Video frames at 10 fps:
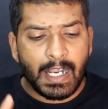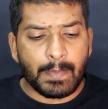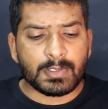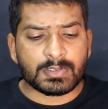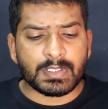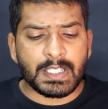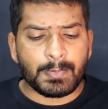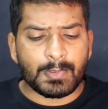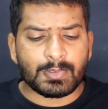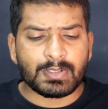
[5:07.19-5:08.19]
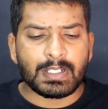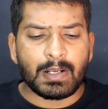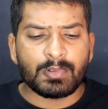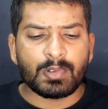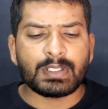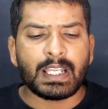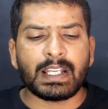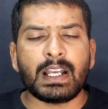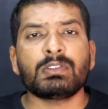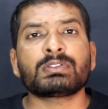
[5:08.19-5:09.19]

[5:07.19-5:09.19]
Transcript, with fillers: अब दोस्तों ये फोटो जो डाउनलोड हो जाएगा